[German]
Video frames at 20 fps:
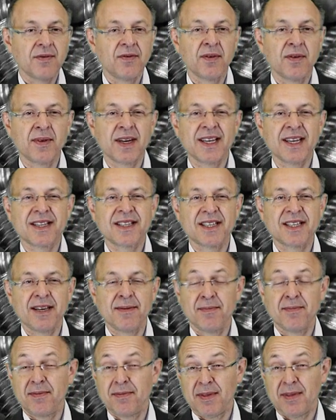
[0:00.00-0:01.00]
Wenn man jetzt
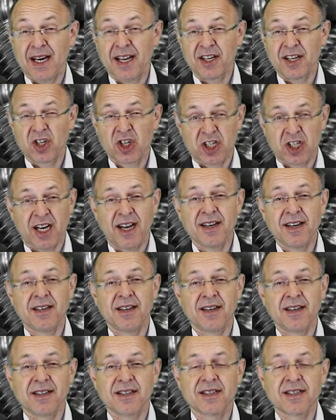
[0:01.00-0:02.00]
eben an
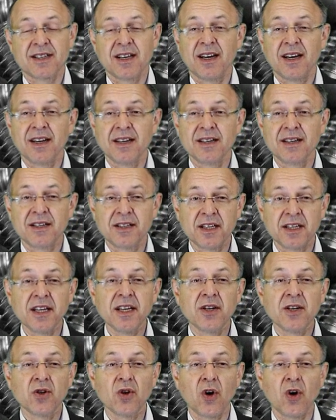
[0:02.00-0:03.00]
Standards, an
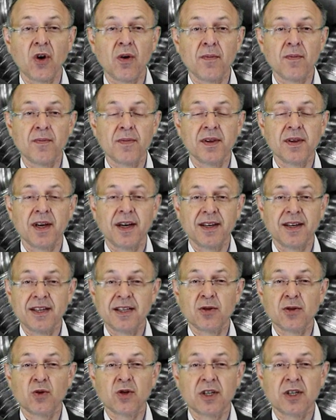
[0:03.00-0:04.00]
DIN-Normen, an
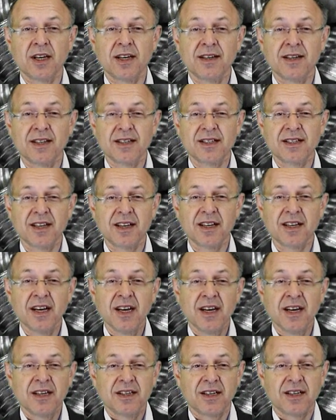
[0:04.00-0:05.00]
ISO-Standards denkt,
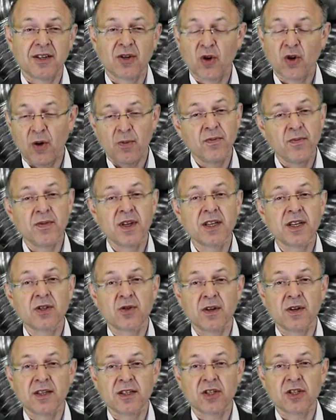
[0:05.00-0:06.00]
dann kommen mir
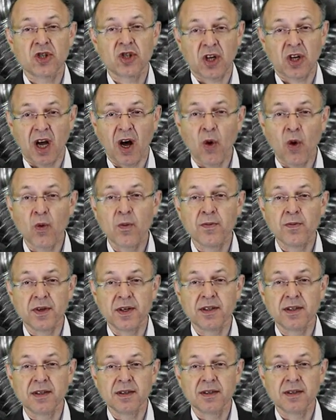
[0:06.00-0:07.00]
zuerst Schrauben
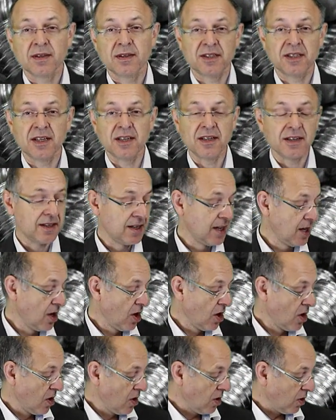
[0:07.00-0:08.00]
in den Sinn.
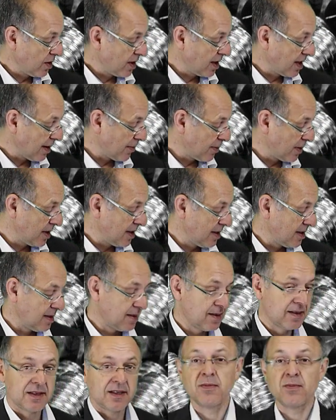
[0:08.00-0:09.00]
Und ich habe
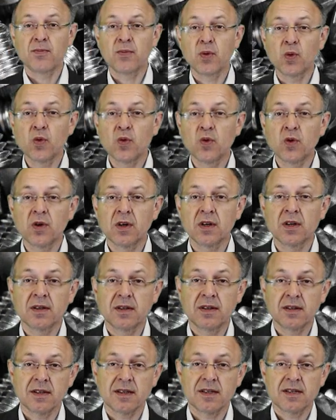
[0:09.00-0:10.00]
hier ein Buch,
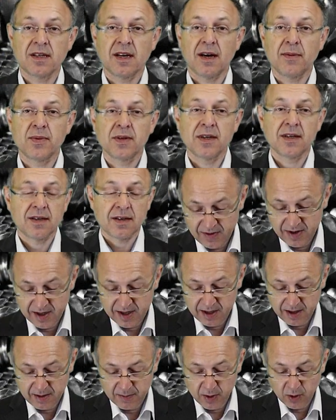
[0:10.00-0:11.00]
das habe ich, wie ich
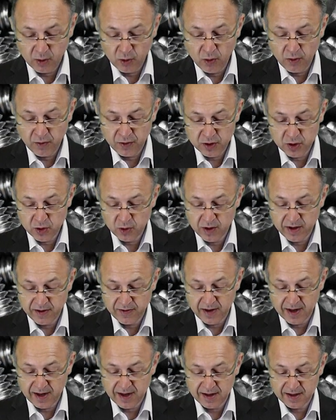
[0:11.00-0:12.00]
in der
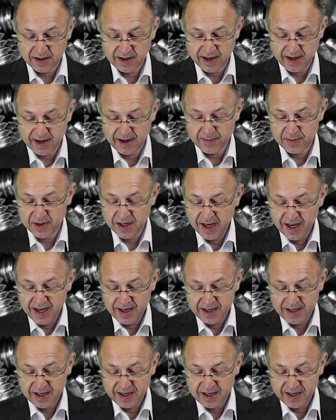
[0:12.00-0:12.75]
Berufsschule war, gehabt,